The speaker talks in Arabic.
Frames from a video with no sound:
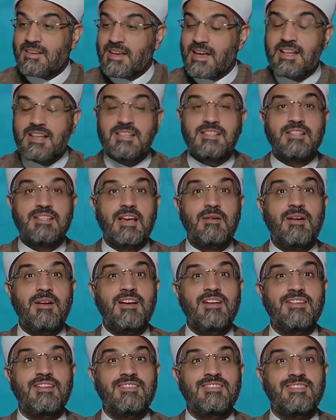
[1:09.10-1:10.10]
جليس
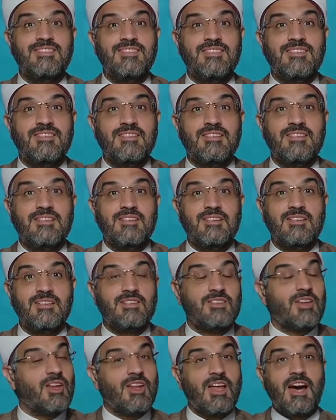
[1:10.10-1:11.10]
كمان
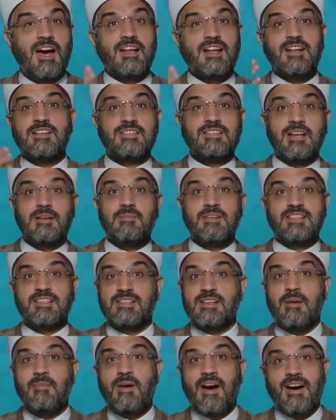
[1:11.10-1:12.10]
يطلعك للسماء
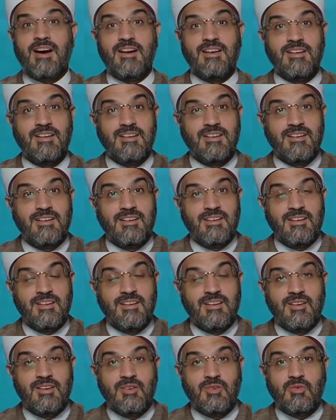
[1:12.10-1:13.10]
السبعة
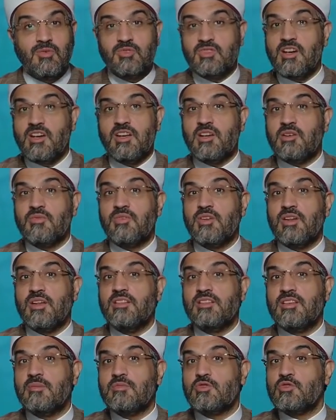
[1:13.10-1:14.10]
وتعرف اللي
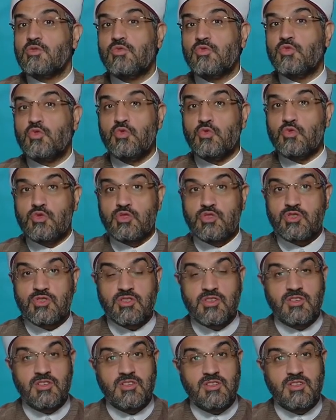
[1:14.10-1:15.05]
انت ما شفتوش